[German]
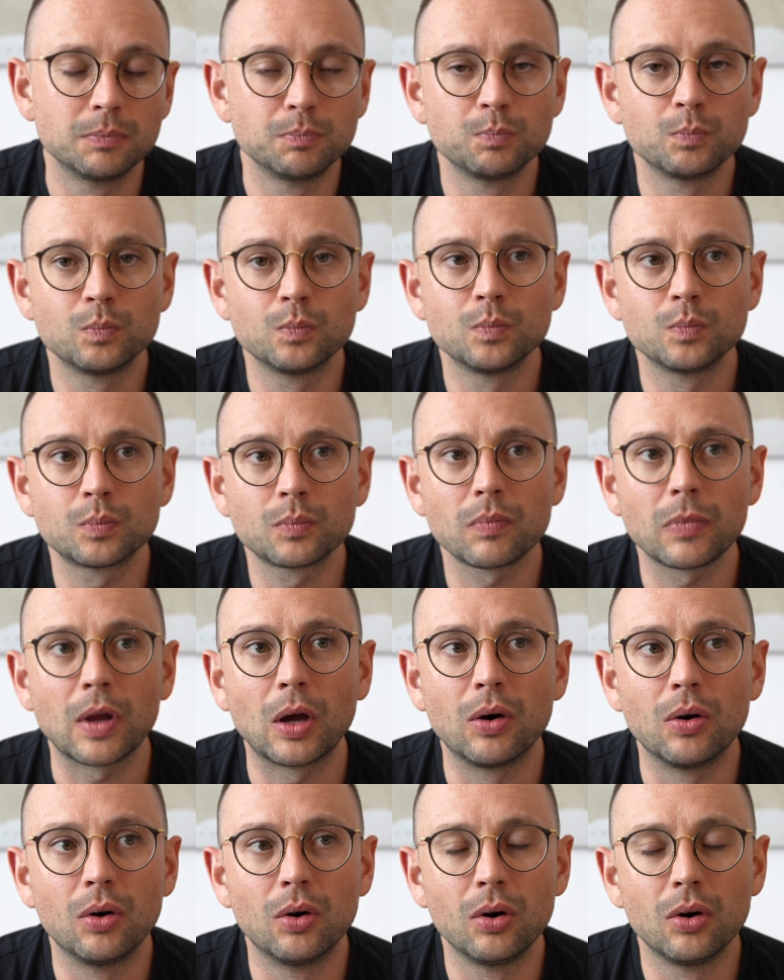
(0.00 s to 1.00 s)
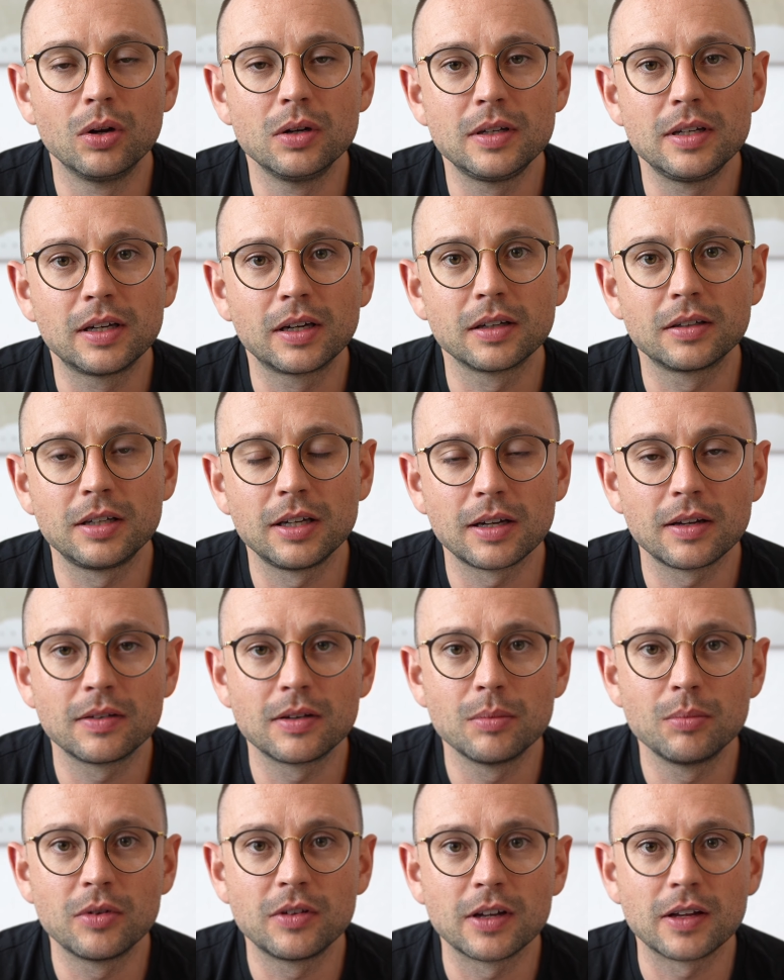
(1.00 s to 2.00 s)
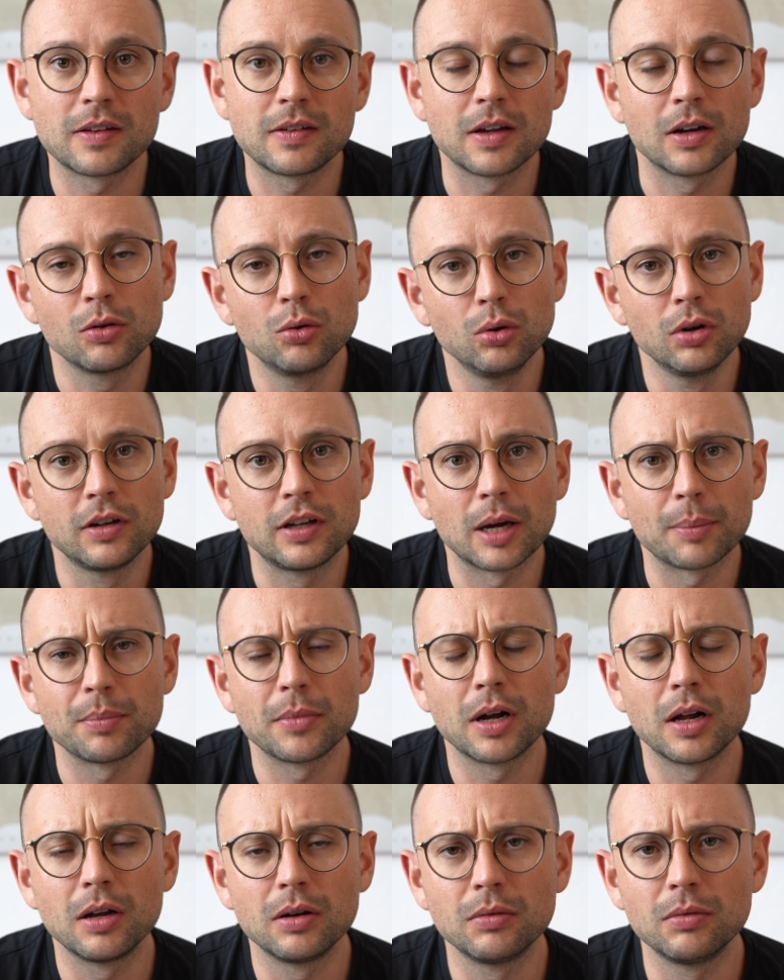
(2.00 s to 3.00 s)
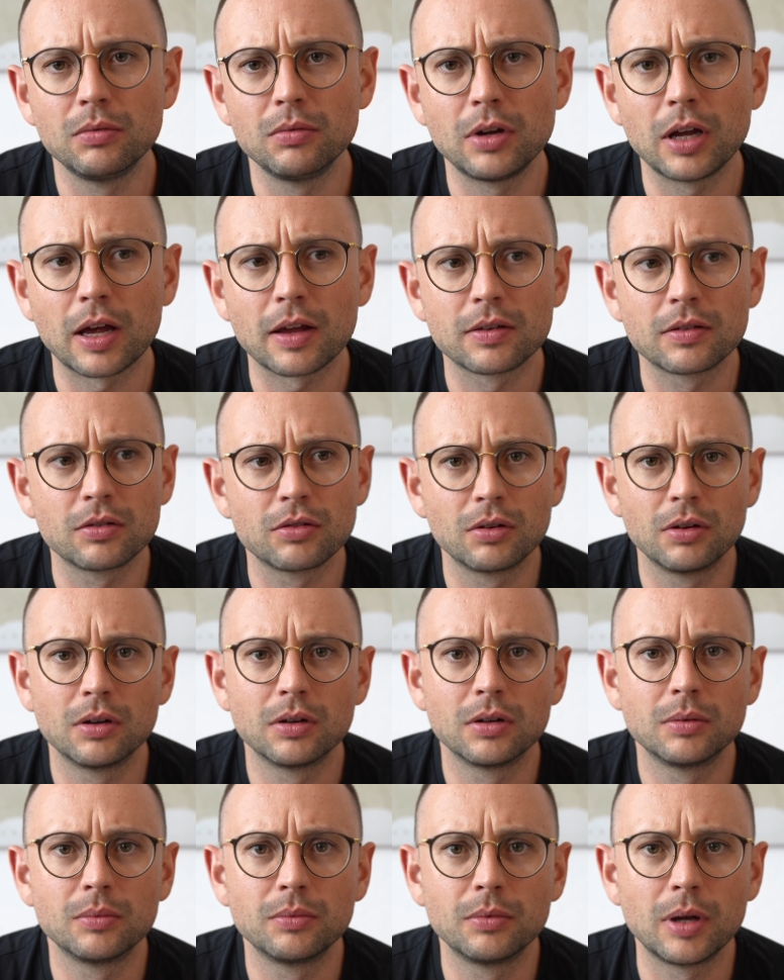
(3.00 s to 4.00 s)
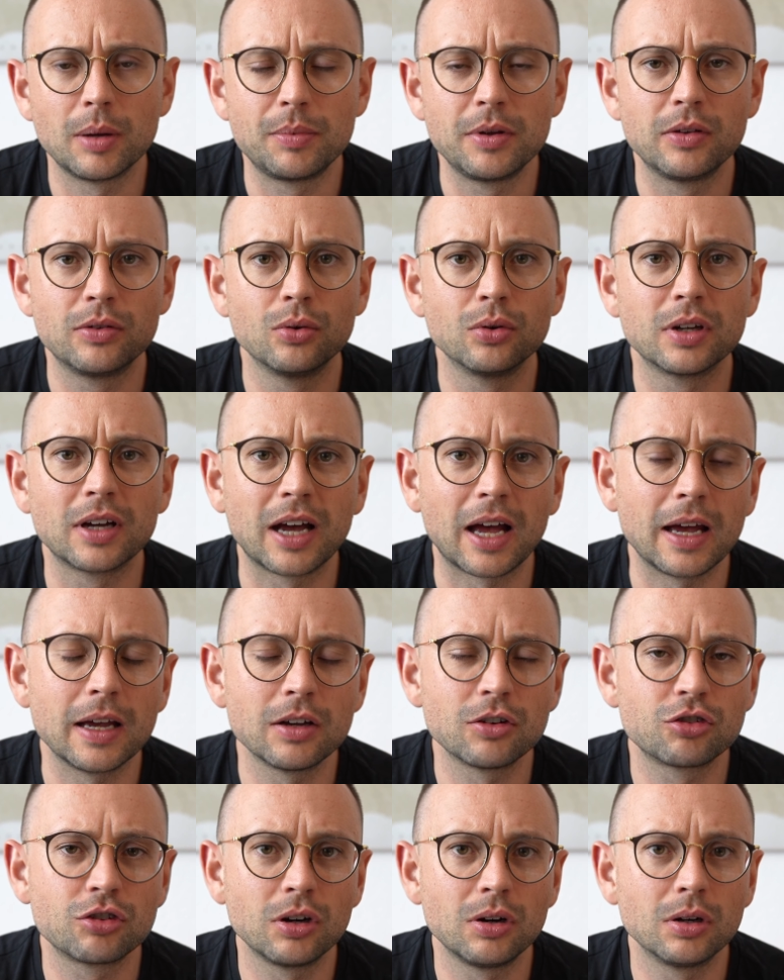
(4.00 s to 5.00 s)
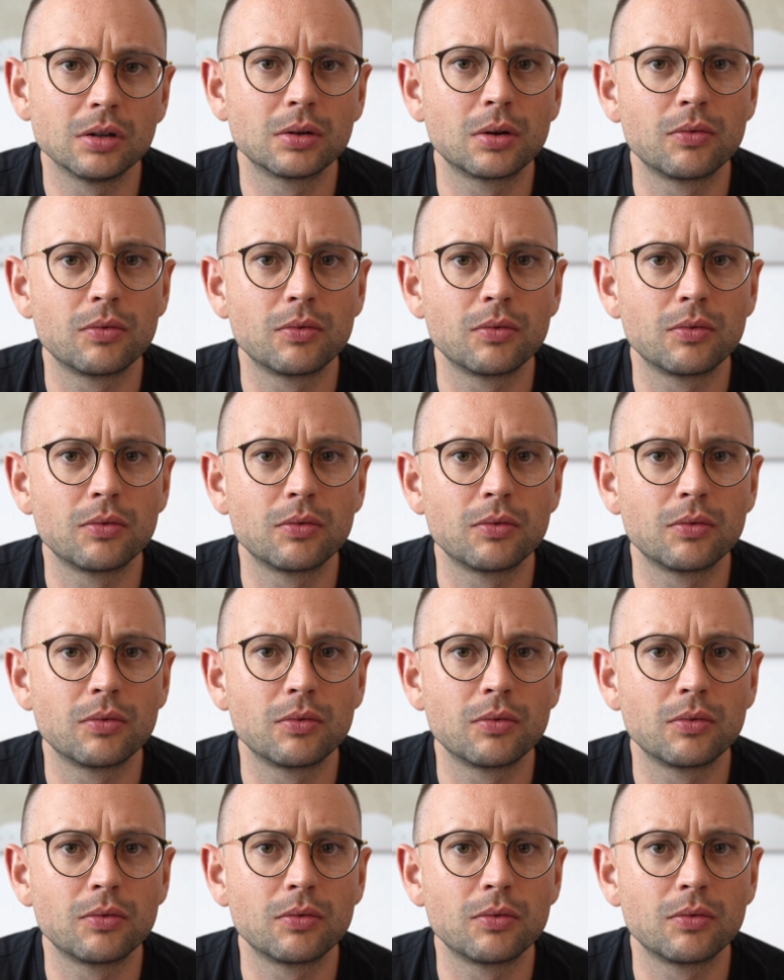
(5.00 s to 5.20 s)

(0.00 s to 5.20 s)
Mm. Und die Kritiken sind bis jetzt sehr gut. Ich habe mal in die erste äh, Episode reingeschaut,